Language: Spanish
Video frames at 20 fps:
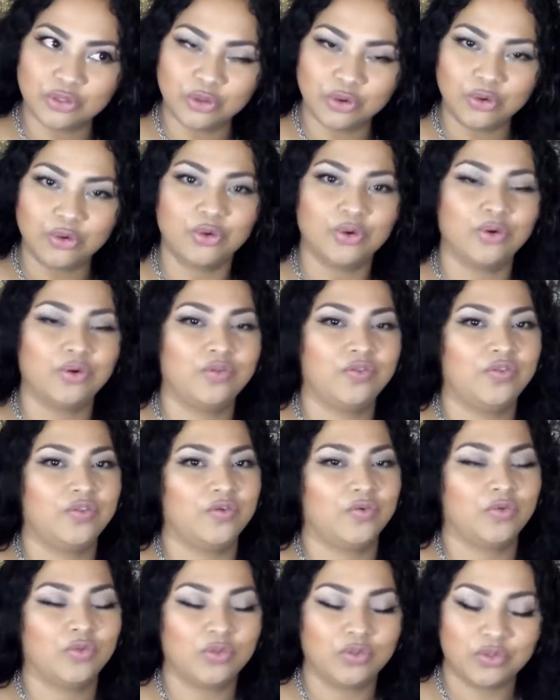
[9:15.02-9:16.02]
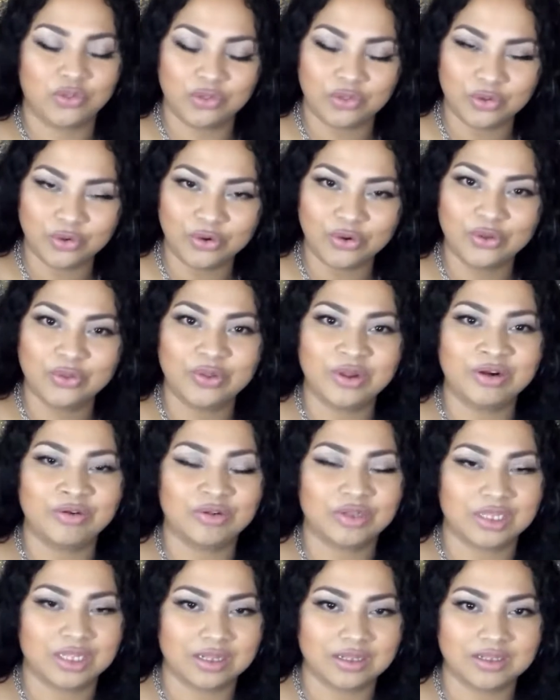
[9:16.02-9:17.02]
todo, todo
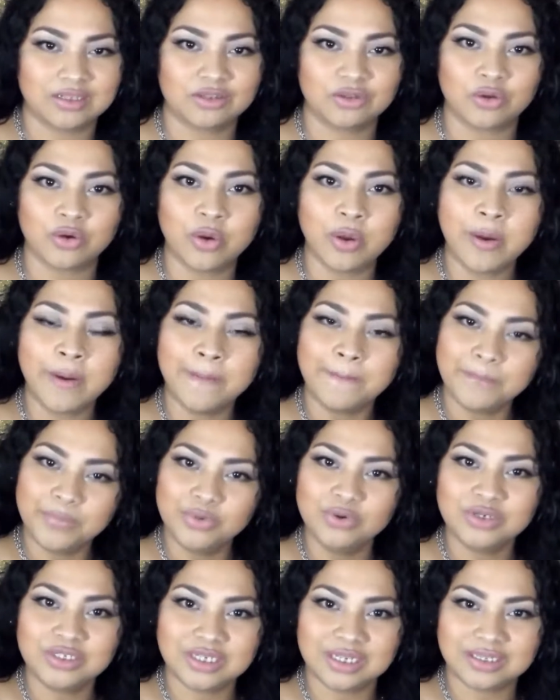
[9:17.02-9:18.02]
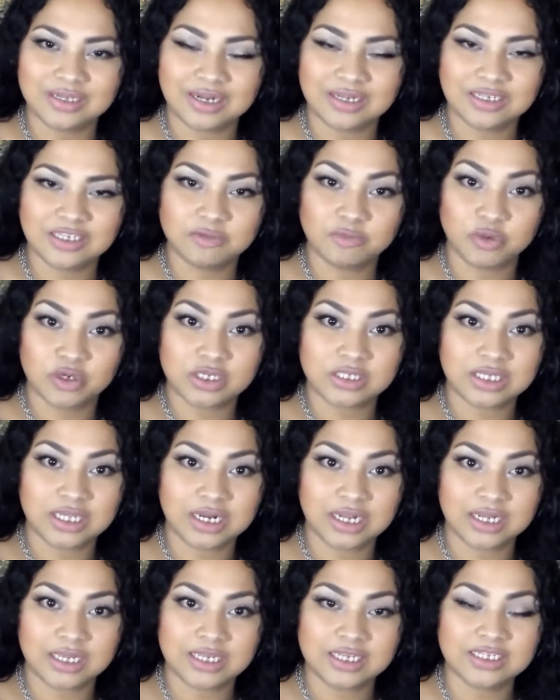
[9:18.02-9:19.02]
anotadito. Muchas gracias por
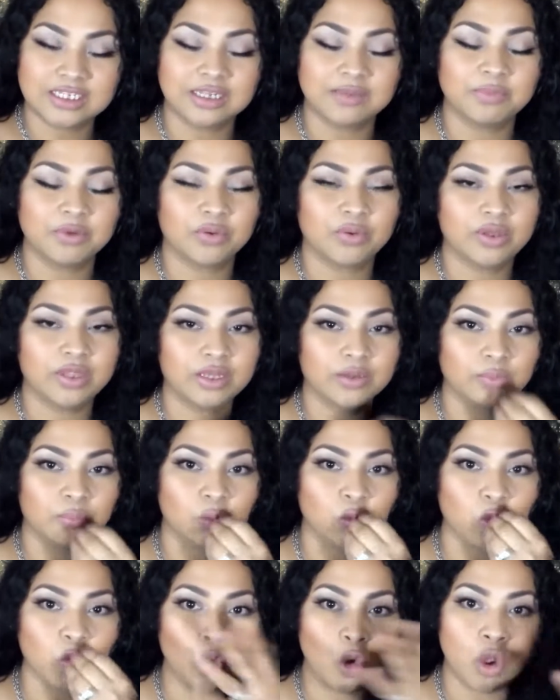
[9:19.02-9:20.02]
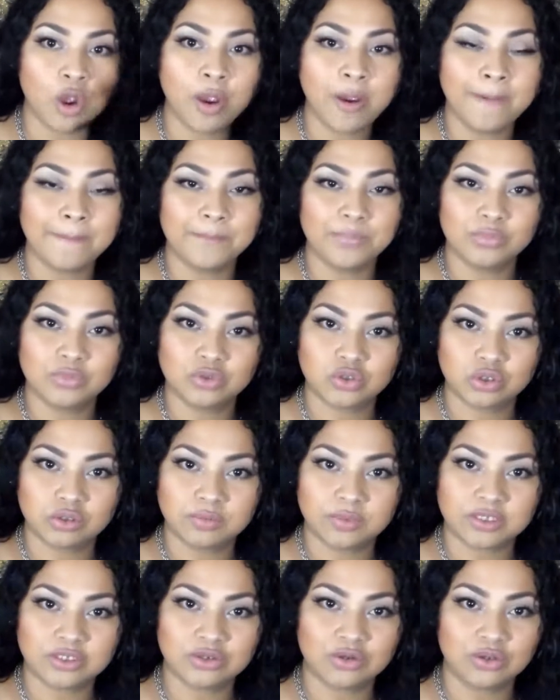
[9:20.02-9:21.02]
estar aquí, se me cuidan.
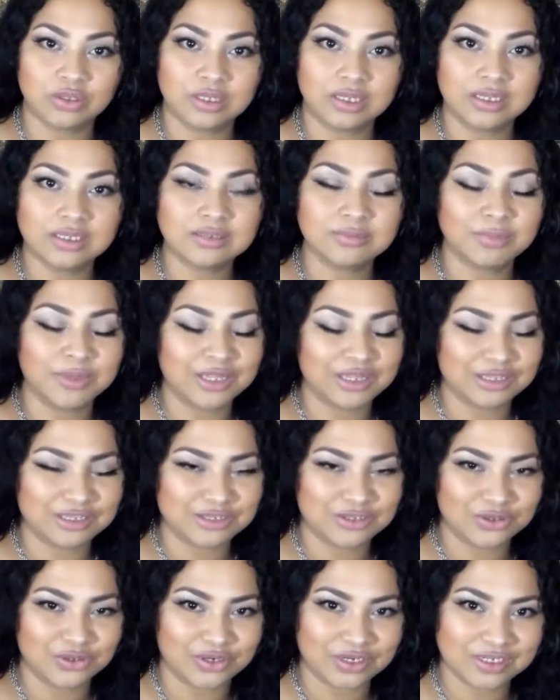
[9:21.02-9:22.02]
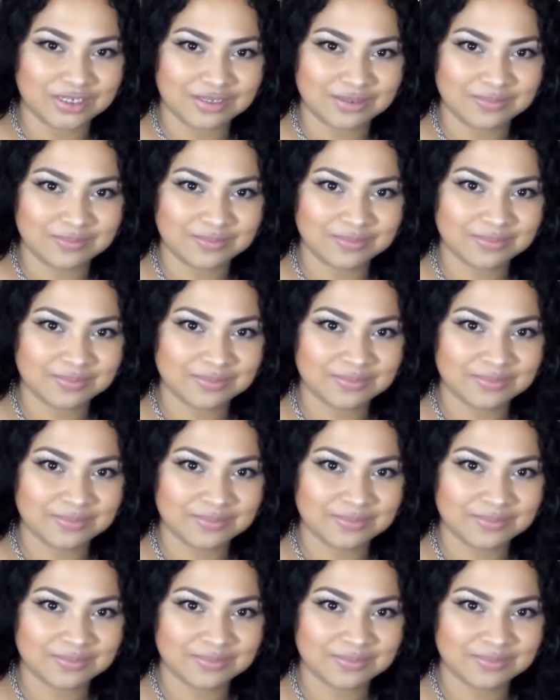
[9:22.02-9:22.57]
Muchos besotes, bendiciones.